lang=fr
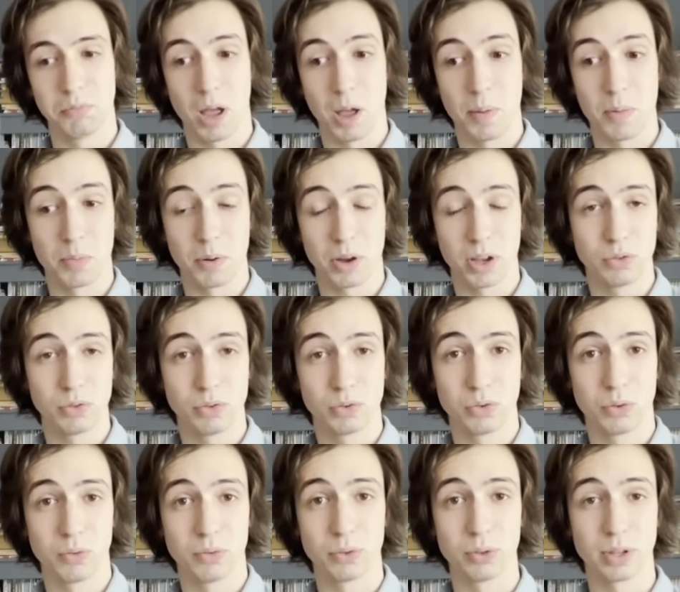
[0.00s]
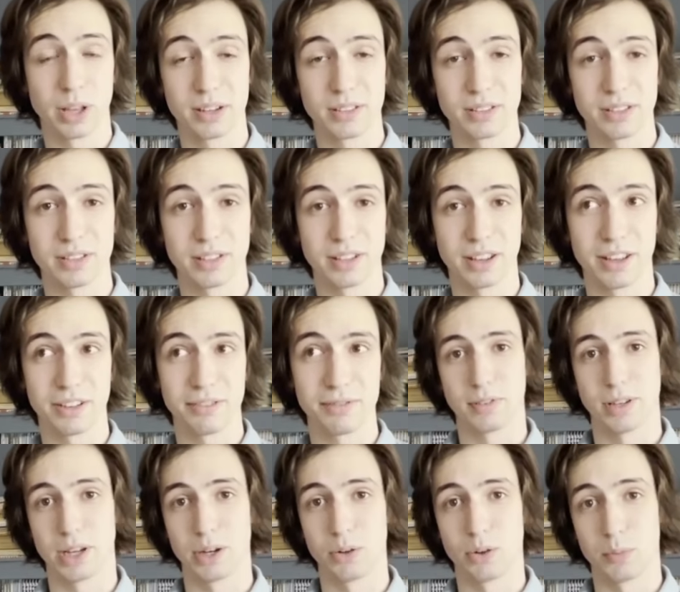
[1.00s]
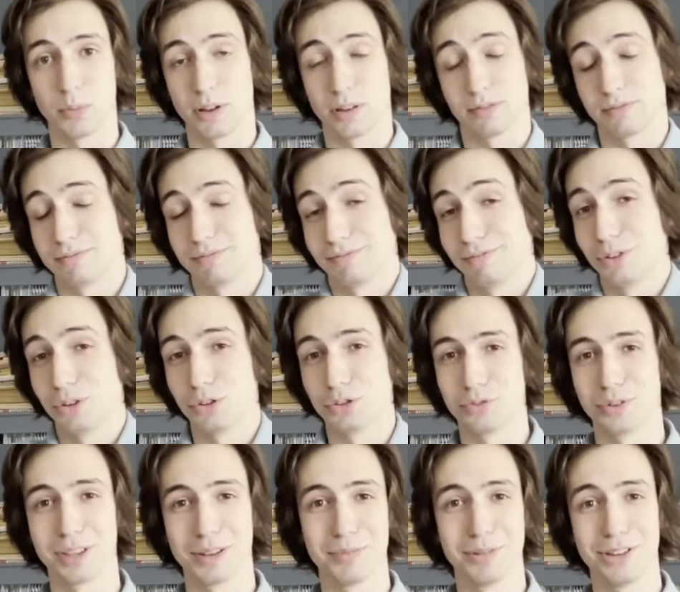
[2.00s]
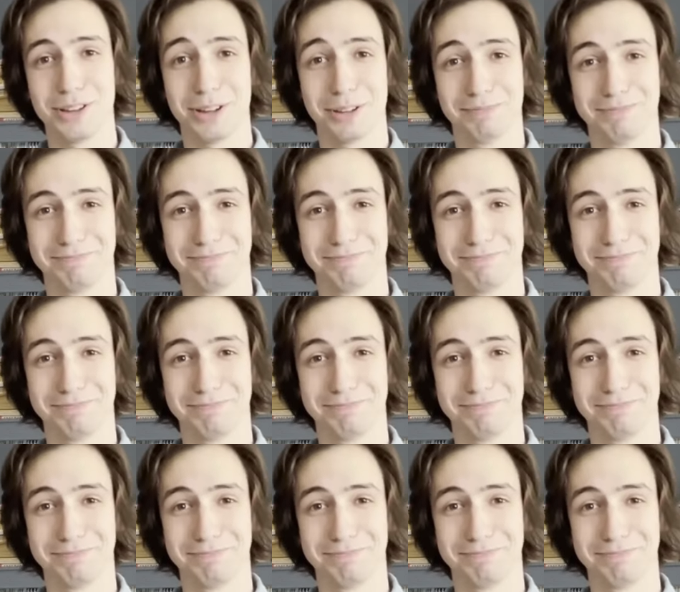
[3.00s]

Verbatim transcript: à peu près tout ce qu'on veut, de réaliser ses rêves. Alors bah, rejoignez le BDA.